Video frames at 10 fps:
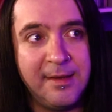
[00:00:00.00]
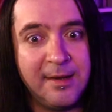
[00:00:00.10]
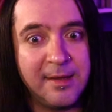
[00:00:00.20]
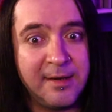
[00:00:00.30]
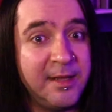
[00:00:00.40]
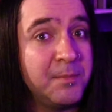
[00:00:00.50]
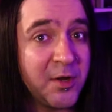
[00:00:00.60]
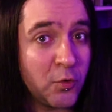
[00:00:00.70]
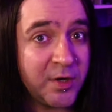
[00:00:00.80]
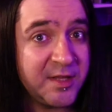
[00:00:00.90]
il
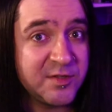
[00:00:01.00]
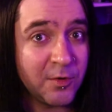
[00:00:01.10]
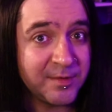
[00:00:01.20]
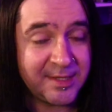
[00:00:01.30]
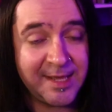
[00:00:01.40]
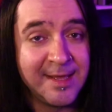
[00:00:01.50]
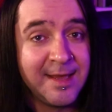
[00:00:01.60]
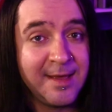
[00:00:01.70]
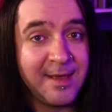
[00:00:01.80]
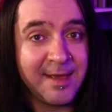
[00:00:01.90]
libero orizzonte,
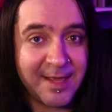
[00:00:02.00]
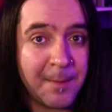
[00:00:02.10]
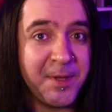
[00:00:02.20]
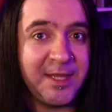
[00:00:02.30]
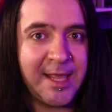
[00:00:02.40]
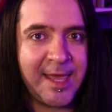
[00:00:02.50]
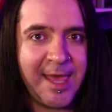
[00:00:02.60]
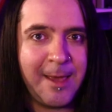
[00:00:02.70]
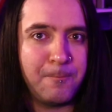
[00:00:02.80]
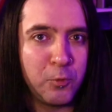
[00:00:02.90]
capite
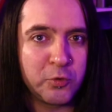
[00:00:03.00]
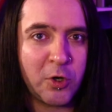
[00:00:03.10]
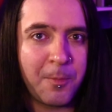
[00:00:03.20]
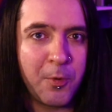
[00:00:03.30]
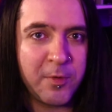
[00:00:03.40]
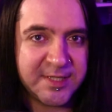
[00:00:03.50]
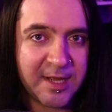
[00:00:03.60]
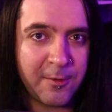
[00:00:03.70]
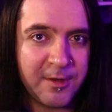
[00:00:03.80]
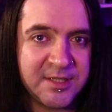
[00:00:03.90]
che purtroppo
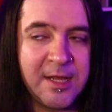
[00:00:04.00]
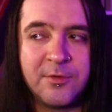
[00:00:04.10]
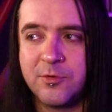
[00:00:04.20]
questa cosa,